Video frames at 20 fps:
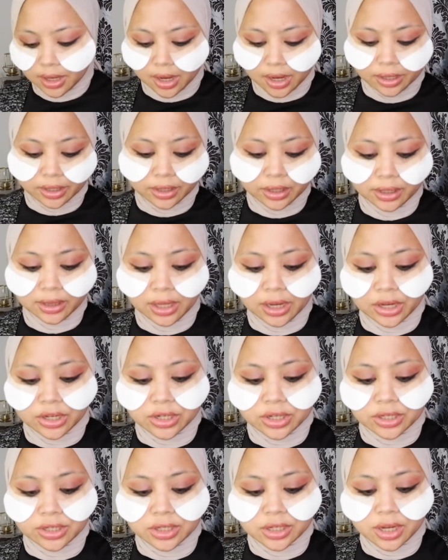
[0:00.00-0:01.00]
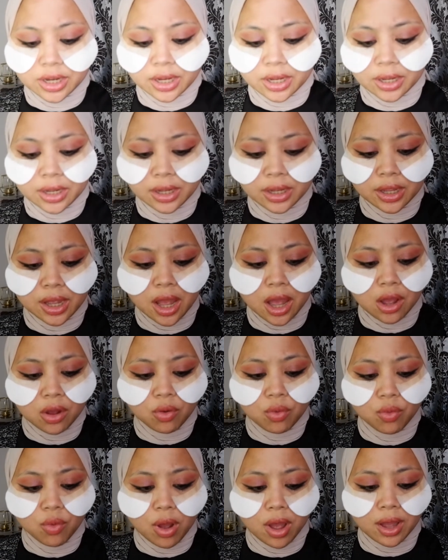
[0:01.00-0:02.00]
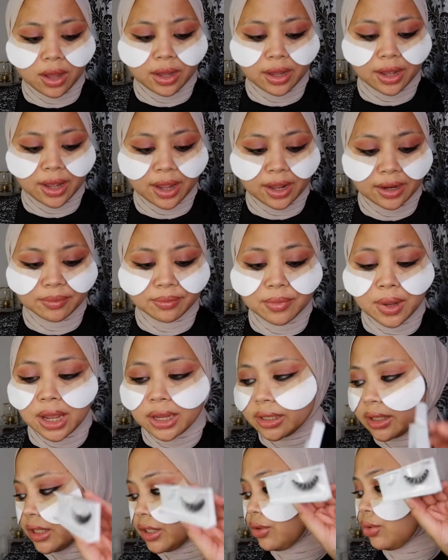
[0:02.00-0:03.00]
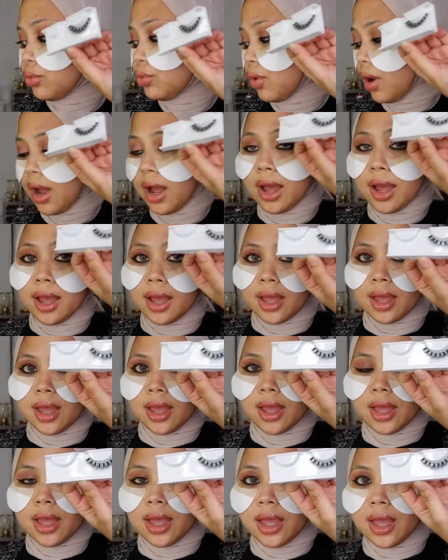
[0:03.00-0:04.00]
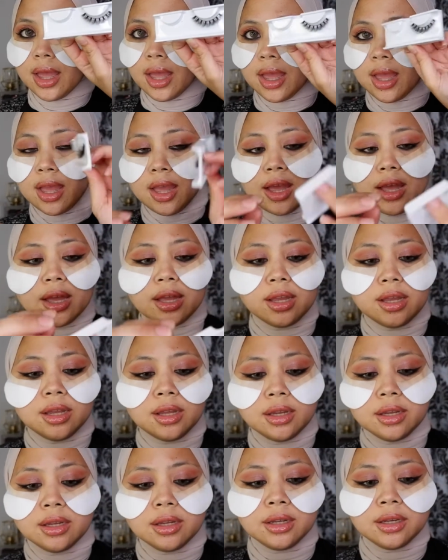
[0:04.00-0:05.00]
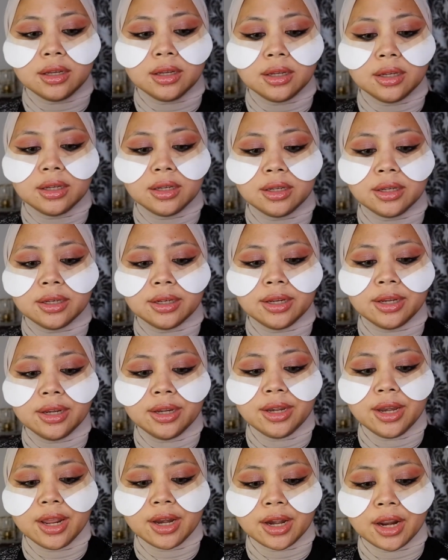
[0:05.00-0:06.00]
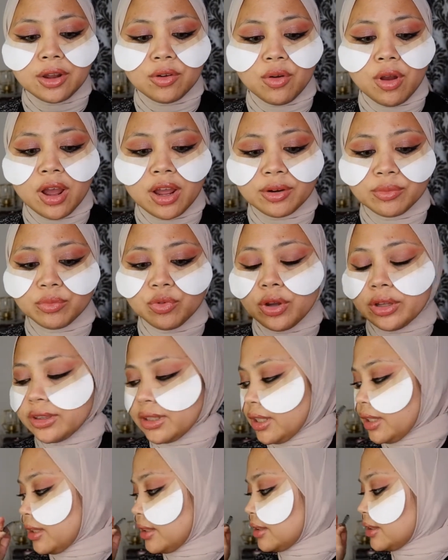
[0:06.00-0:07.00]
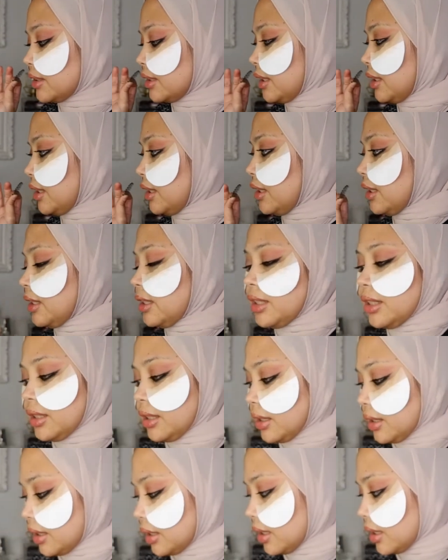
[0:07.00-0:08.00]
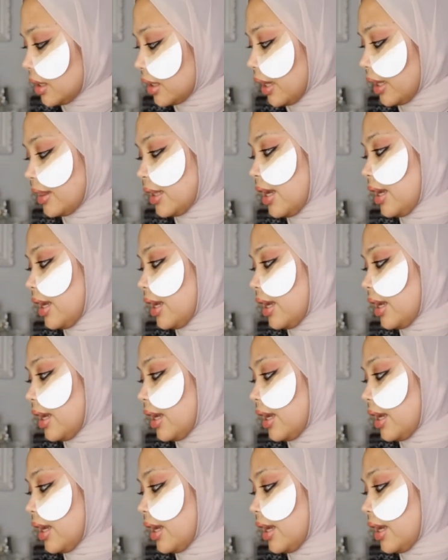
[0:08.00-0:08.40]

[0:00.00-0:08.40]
nah ini lashesnya aku akan bagi dua uh, dan aku akan buatin si cat